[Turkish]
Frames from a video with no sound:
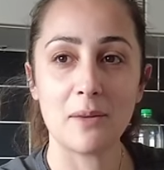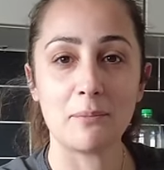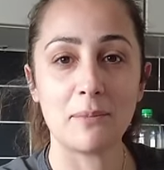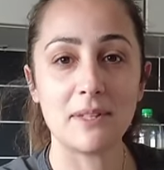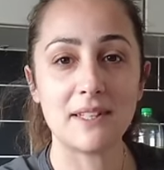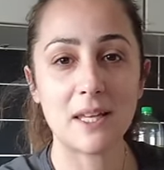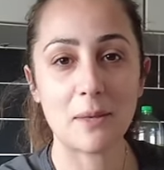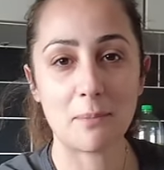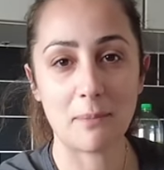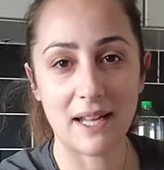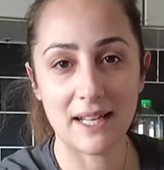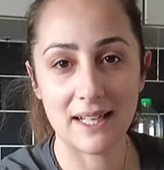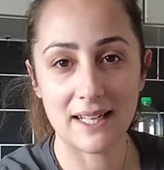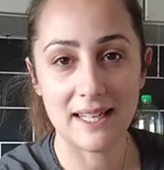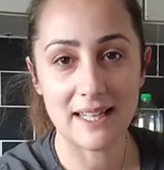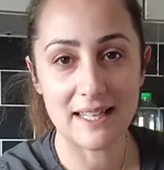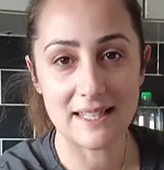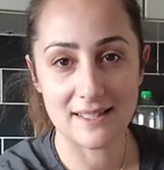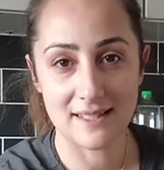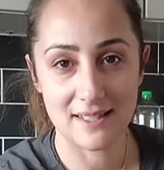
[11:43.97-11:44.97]
Bir tek benle
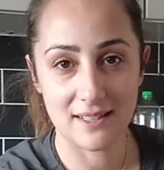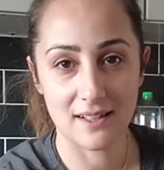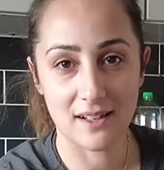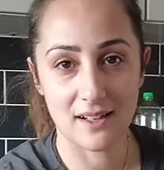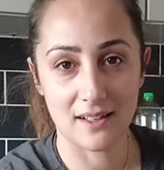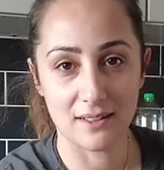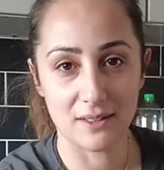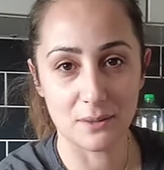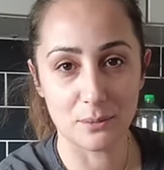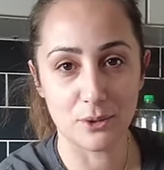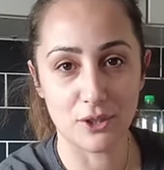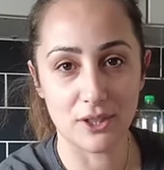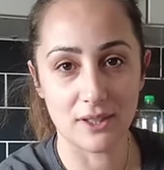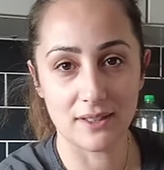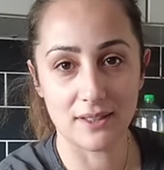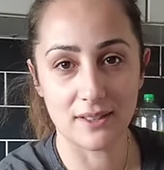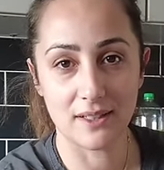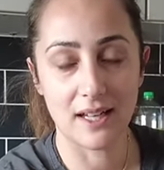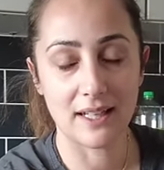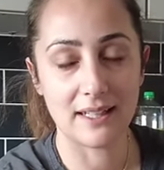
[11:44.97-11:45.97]
Ezgi kaldı bu
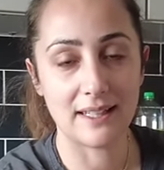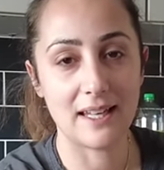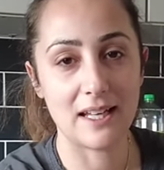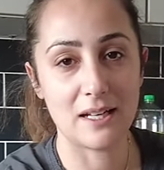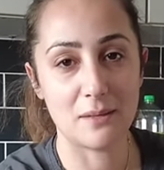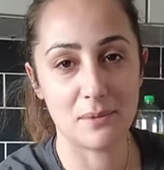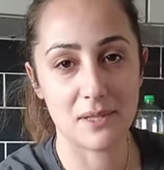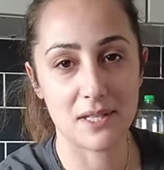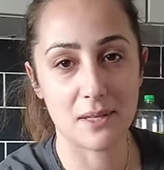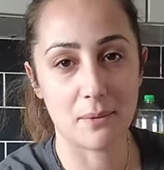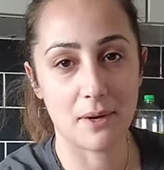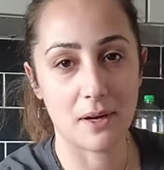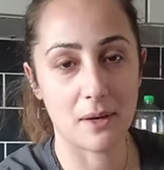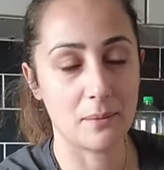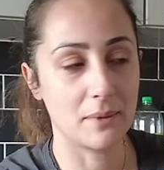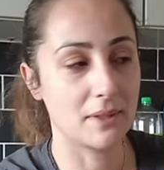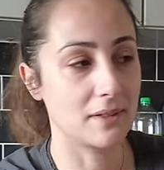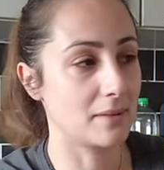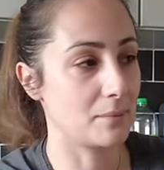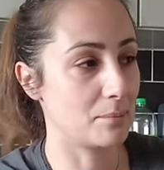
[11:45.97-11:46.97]
arada. Hani elbise
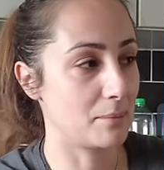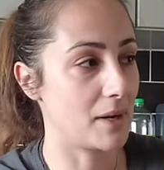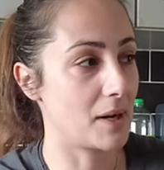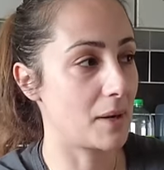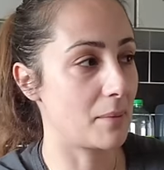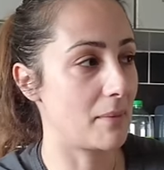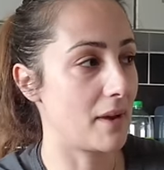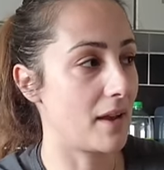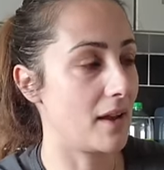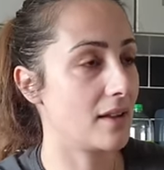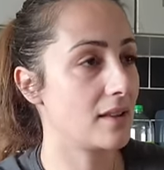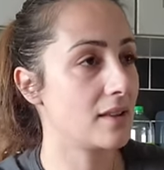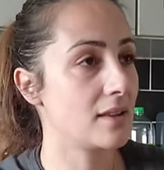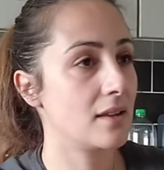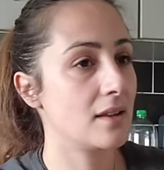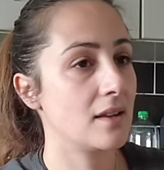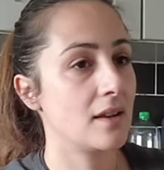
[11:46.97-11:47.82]
bakma, bakmayan.